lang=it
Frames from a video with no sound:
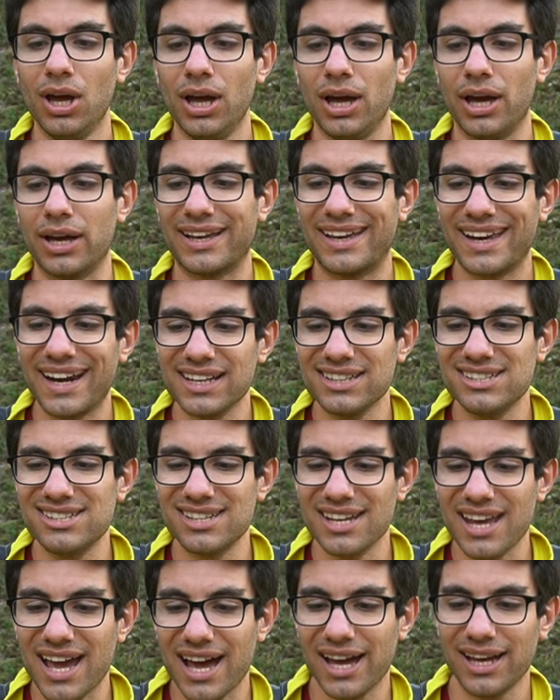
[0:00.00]
eh,
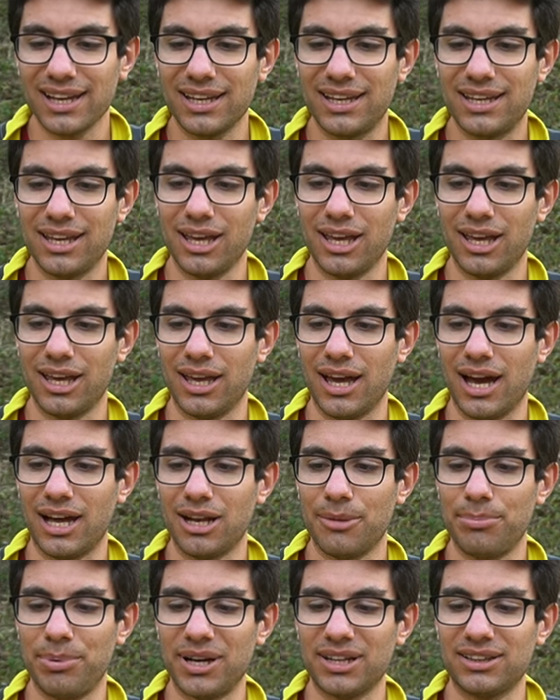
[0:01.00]
grazie anche
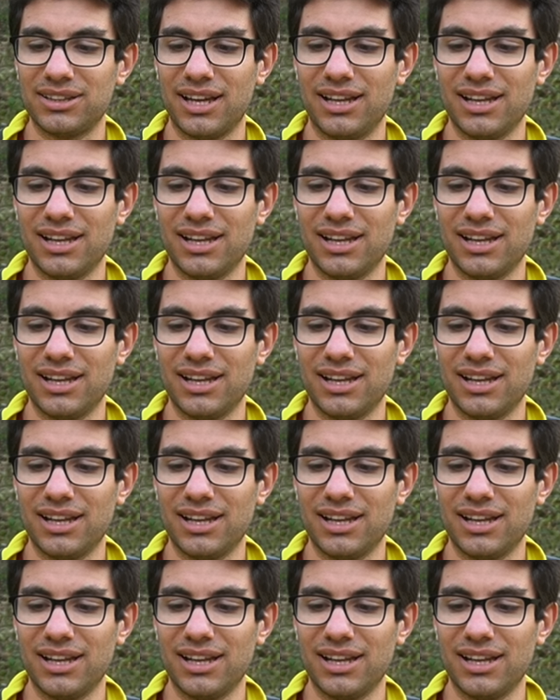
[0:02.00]
alla parte